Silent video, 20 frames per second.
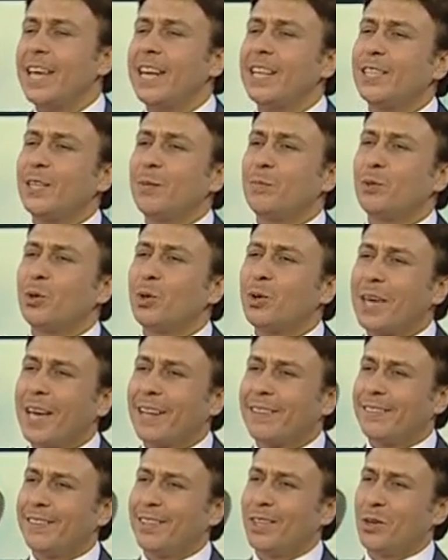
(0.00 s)
eritip
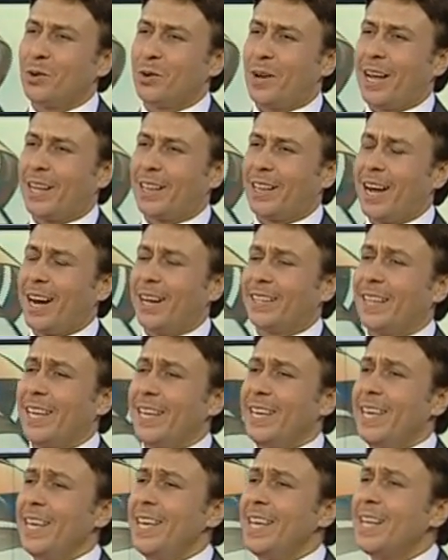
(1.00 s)
tükettiği
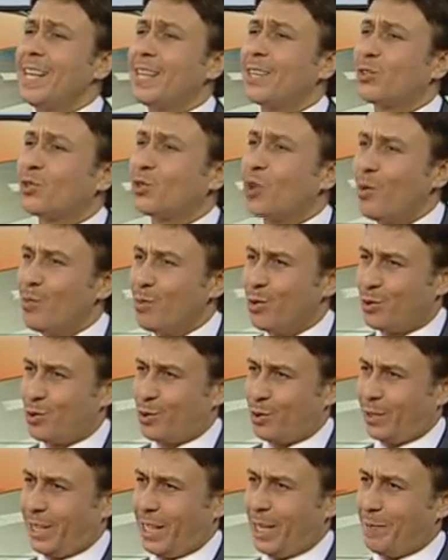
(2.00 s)
yüreklerde ilk
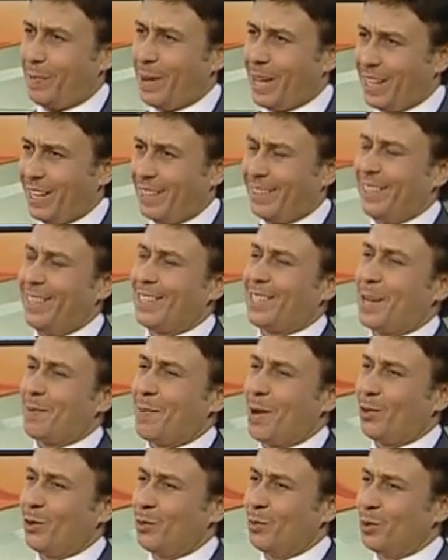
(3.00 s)
tomurcukları belirdiği
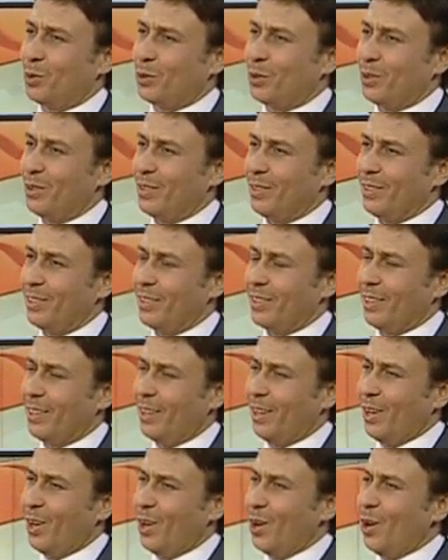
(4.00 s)
zaman umudun,
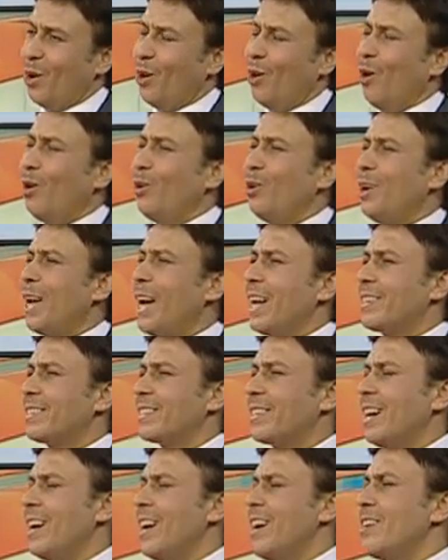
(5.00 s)
ölüler
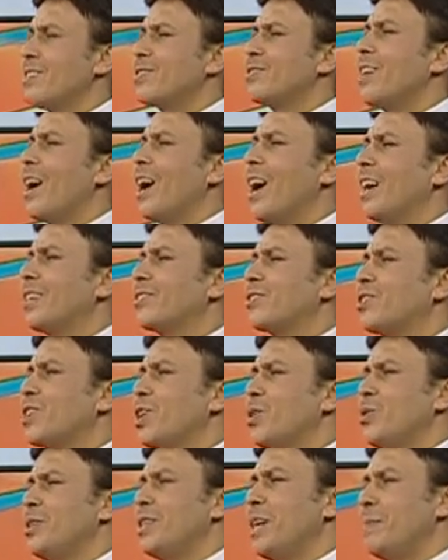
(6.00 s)

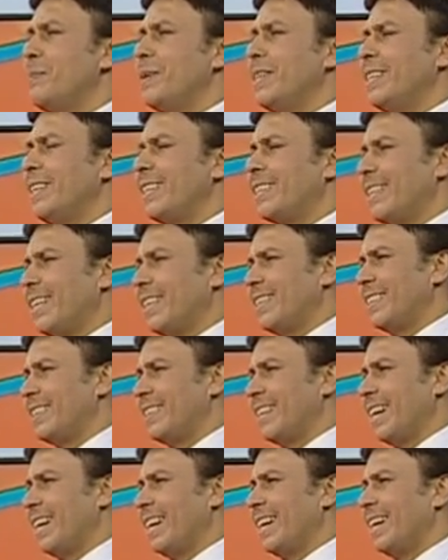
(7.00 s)
rahatça
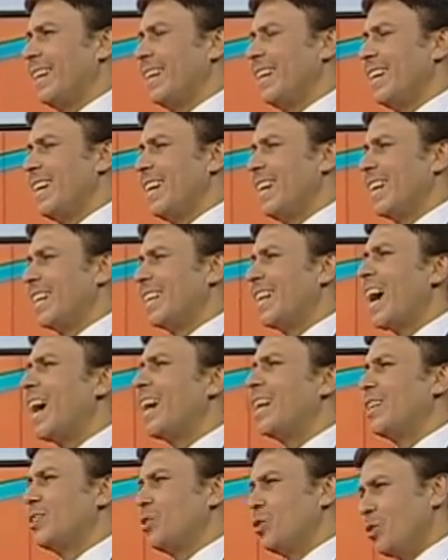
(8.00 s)
uyuyabildiklerinde
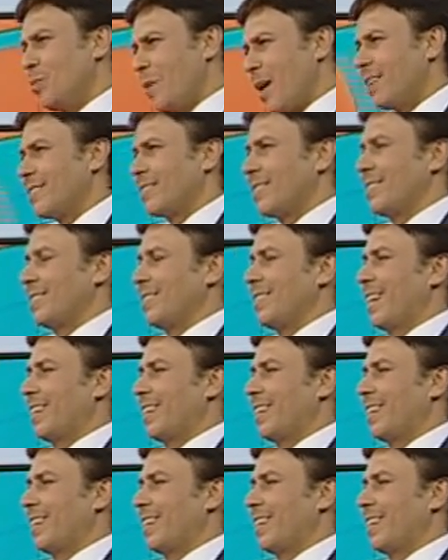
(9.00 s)
kaygı duymaksızın